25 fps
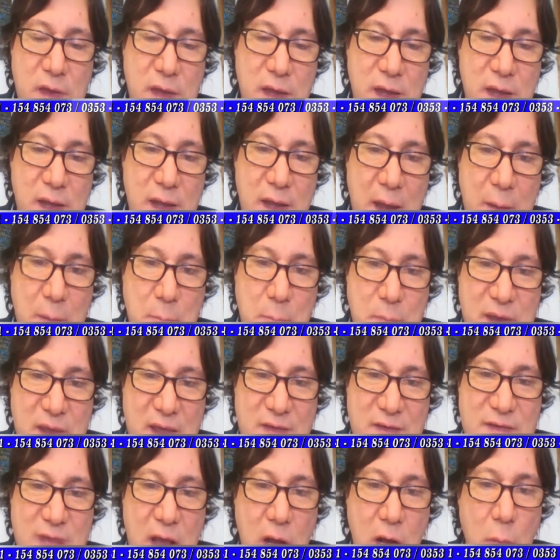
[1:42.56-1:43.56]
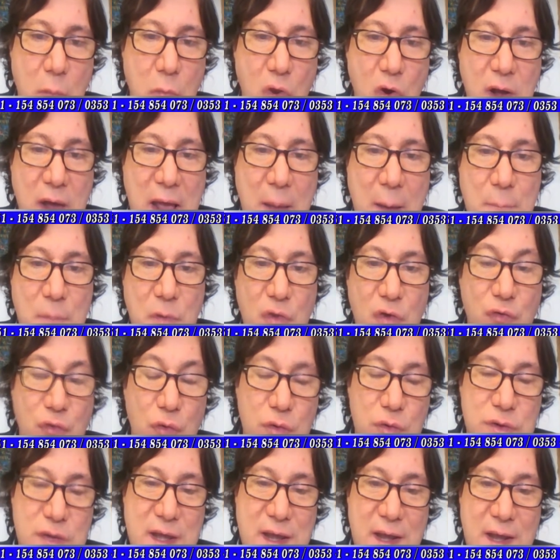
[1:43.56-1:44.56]
y empieza como cambios
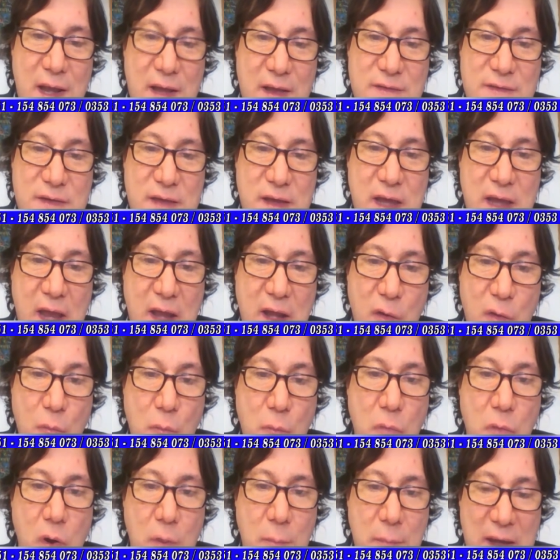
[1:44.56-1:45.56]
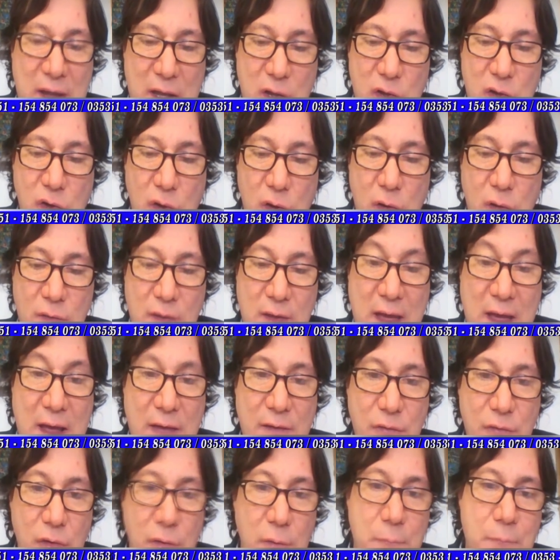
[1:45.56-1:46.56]
sutiles y en un momento
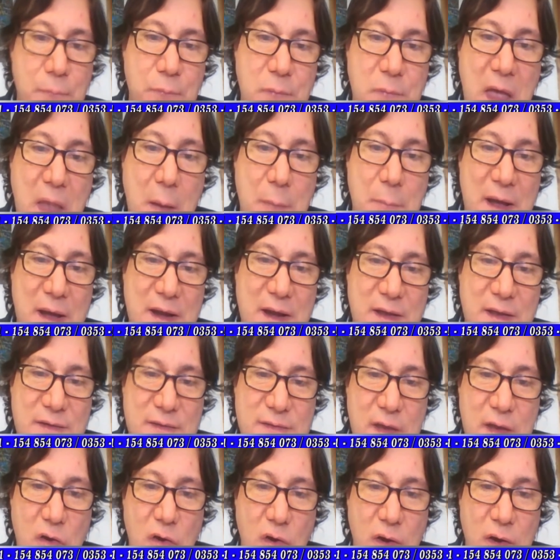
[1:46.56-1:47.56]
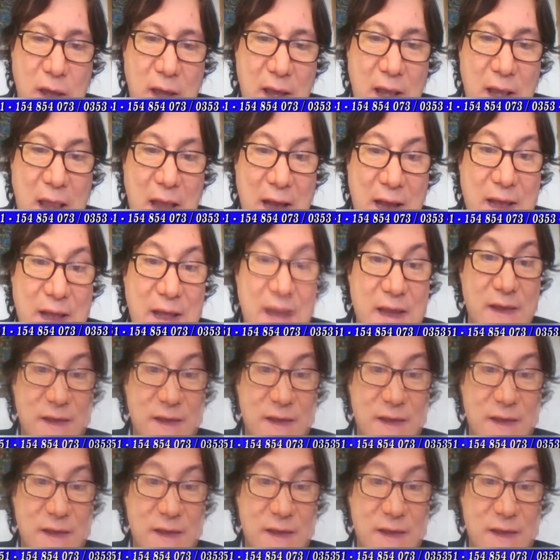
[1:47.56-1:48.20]
dado aparece lo que es la